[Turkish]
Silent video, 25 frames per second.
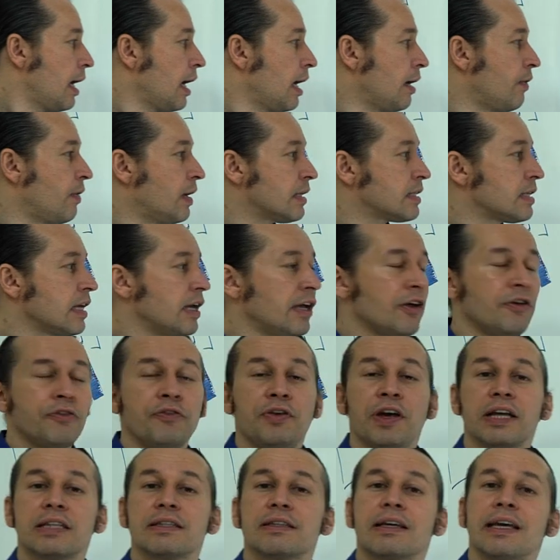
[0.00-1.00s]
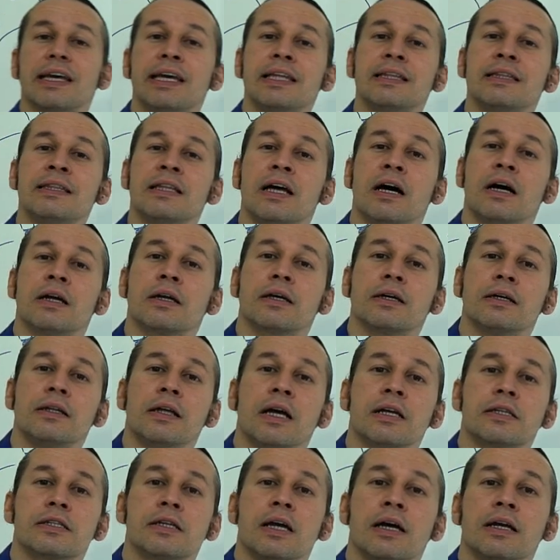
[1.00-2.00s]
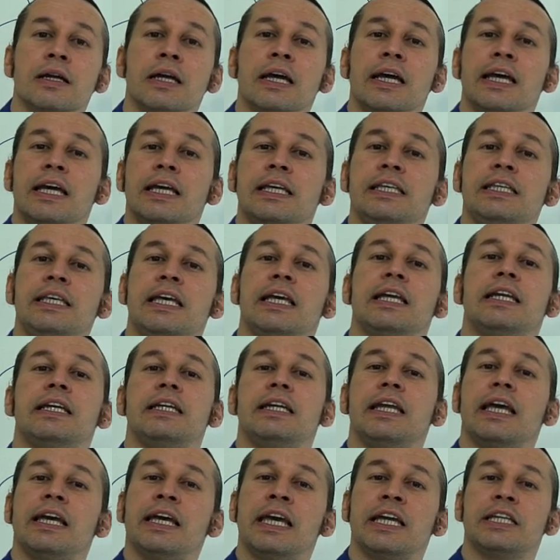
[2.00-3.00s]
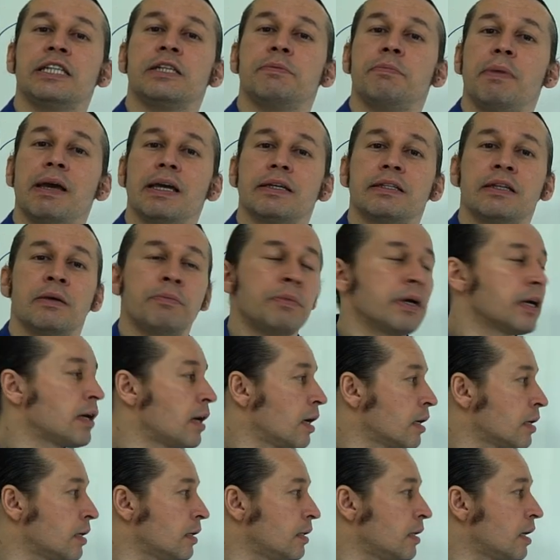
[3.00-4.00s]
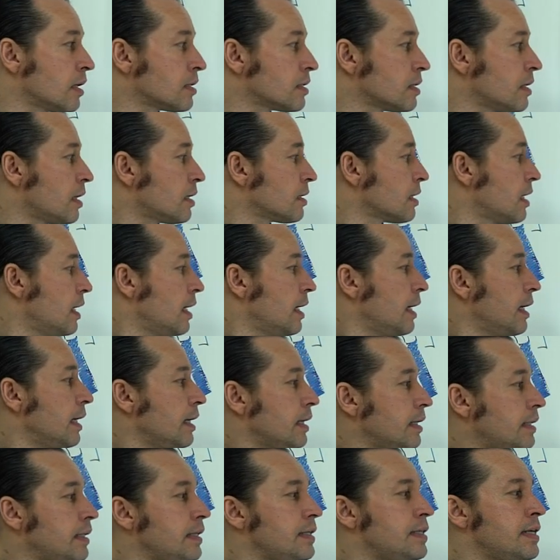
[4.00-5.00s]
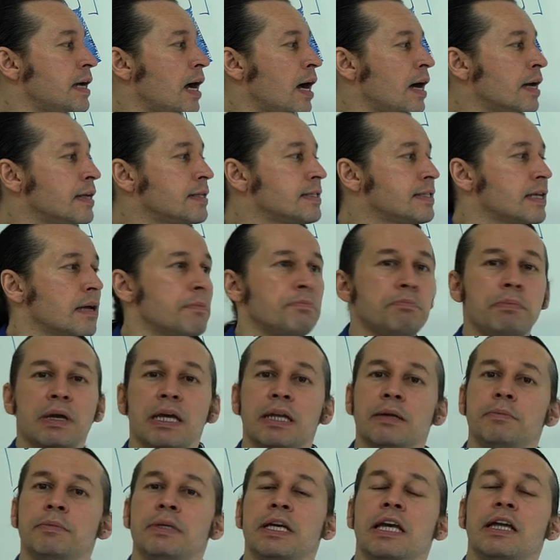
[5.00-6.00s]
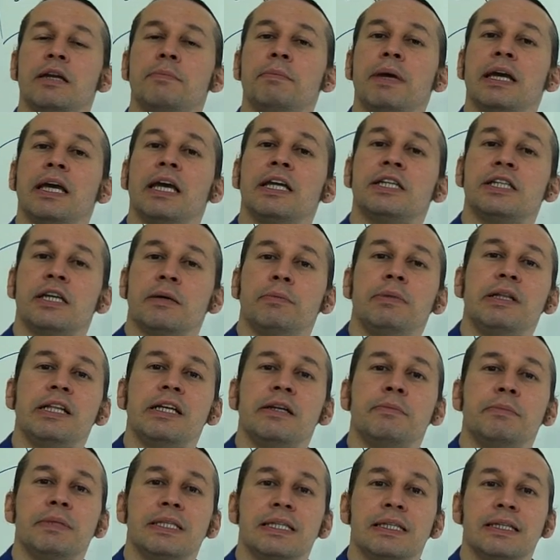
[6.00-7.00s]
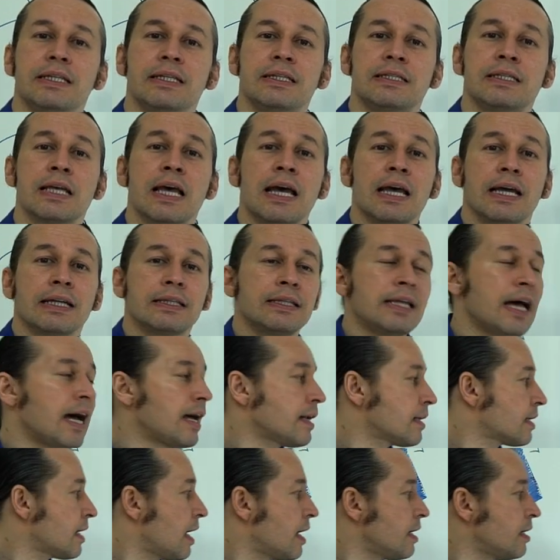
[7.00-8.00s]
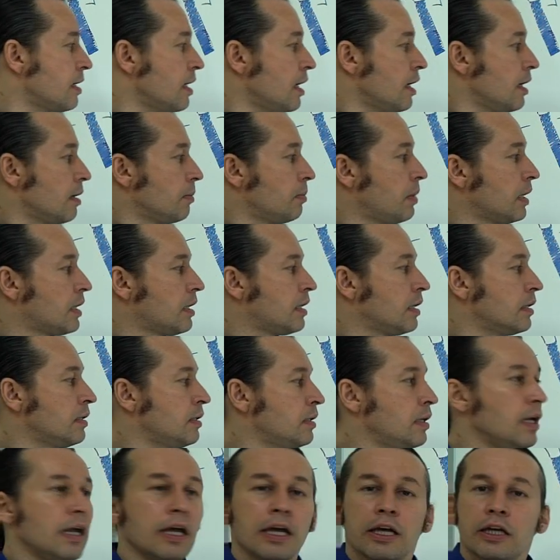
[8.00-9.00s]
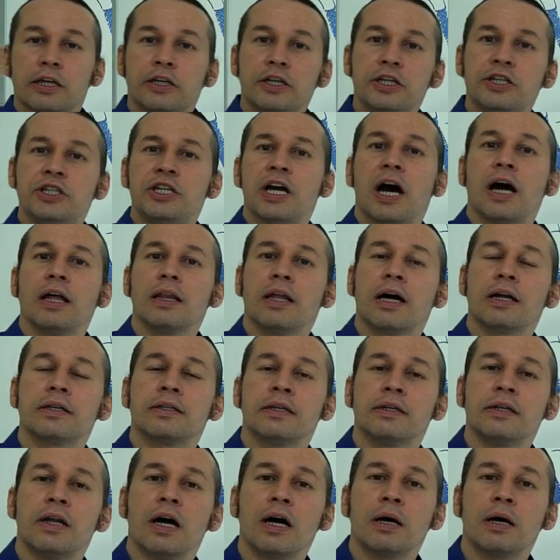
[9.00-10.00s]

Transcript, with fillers: Evet, vertreten arkadaşlar yerine geçmek demek arkadaşlar. Rica etsem benim yerime geçebilir misiniz derken bakın ricalarda ne